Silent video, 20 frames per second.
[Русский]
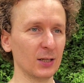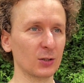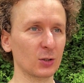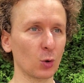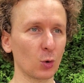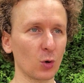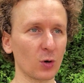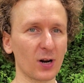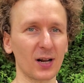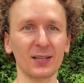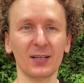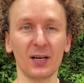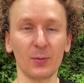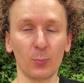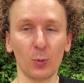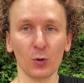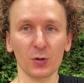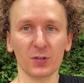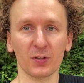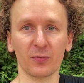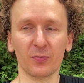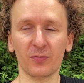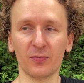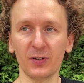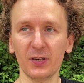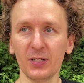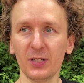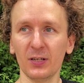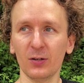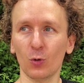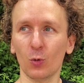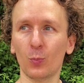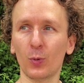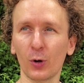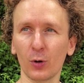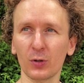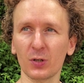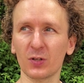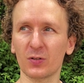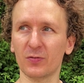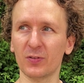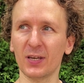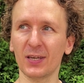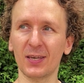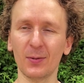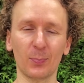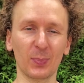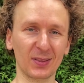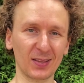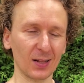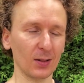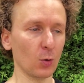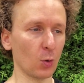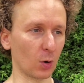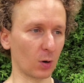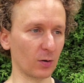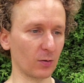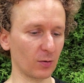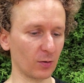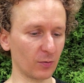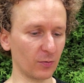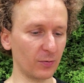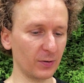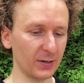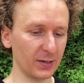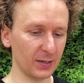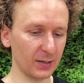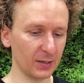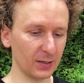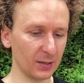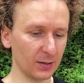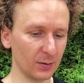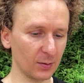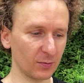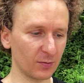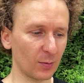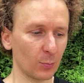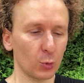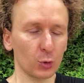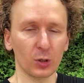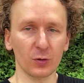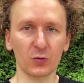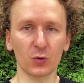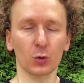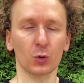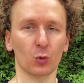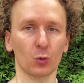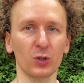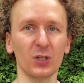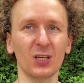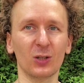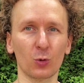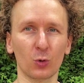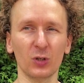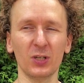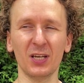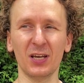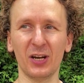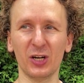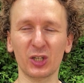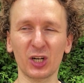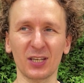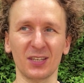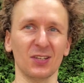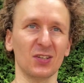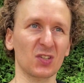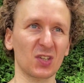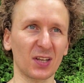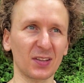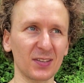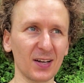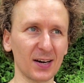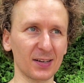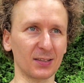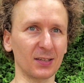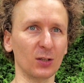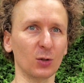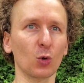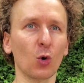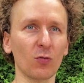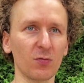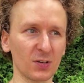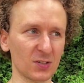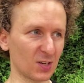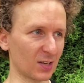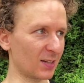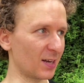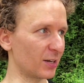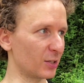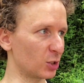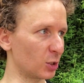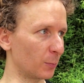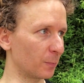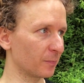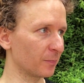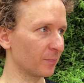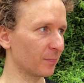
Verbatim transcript: то рано или поздно вы упретесь в некий потолок. Вы, вам будет все труднее и труднее решать нестандартные новые задачи.